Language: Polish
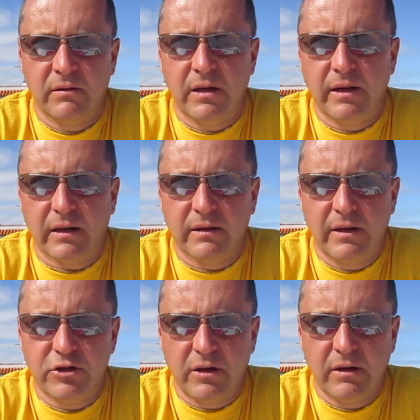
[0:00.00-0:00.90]
delikatne
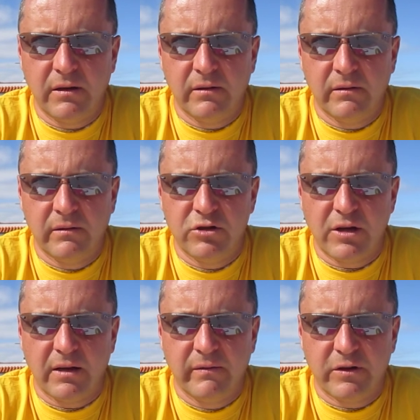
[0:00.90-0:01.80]
leczenie e,
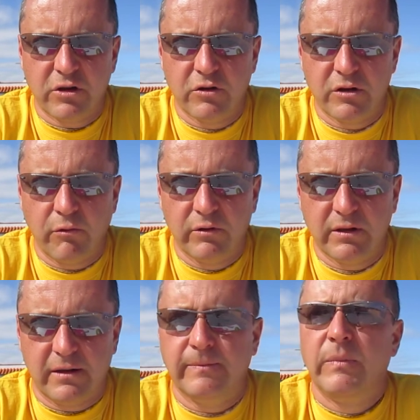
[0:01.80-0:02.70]
ścian waszego
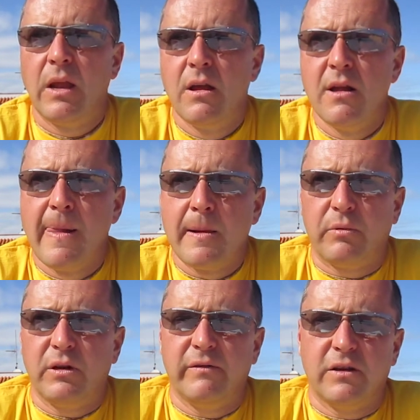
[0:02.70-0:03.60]
żołądka
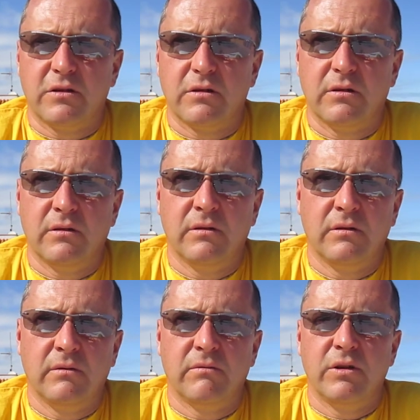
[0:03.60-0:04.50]
ponieważ y,
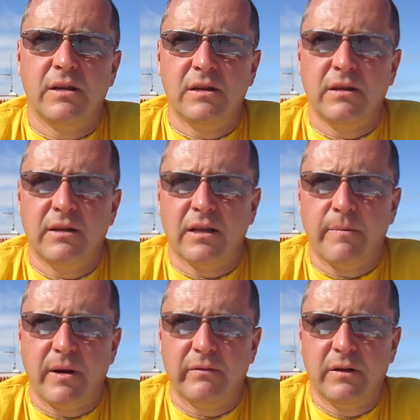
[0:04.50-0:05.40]
jedzenie tak
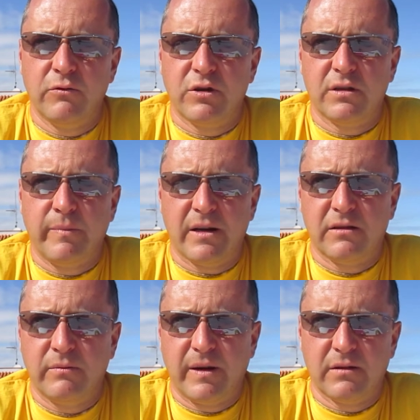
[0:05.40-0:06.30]
naprawdę już jest
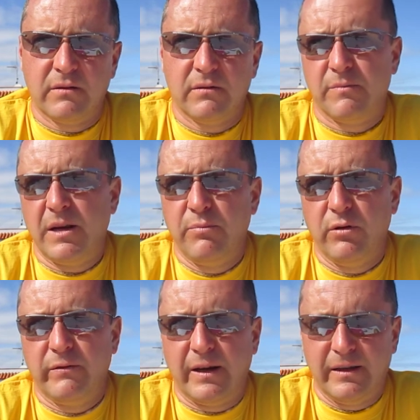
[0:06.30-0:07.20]
bardzo, bardzo
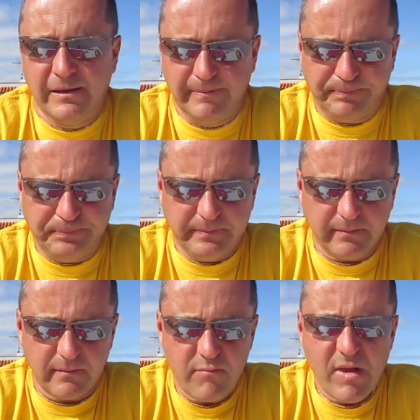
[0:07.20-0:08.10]
zmanipulowane.
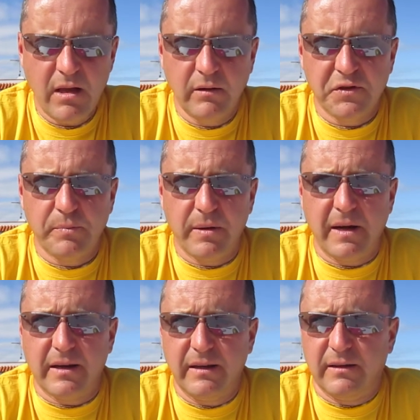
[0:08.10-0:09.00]
E, w
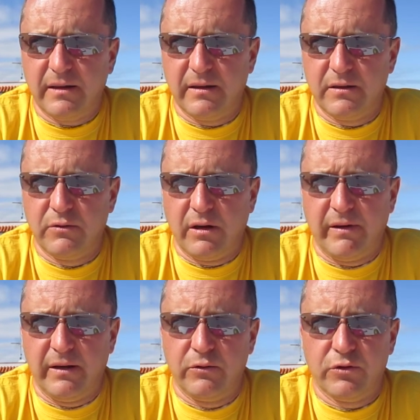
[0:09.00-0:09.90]
supermarketach jest
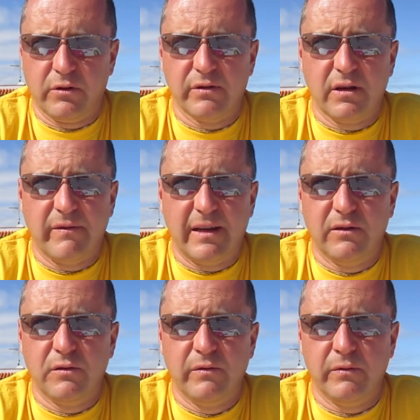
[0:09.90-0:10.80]
dodawane dużo
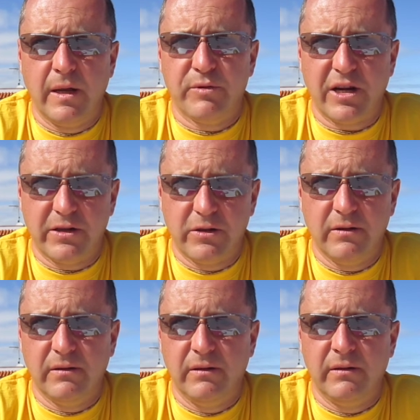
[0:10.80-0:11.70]
konserwantów,
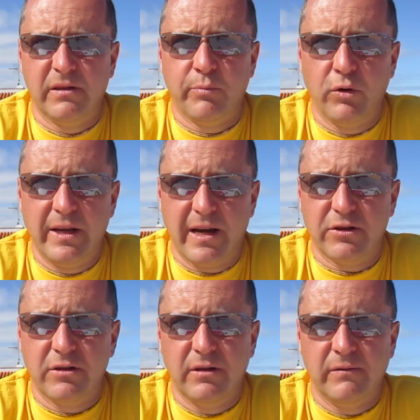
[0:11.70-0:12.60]
ulepszaczy i
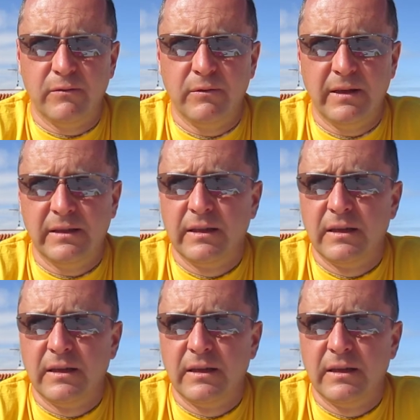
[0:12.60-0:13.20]
spulchniaczy i w ogóle.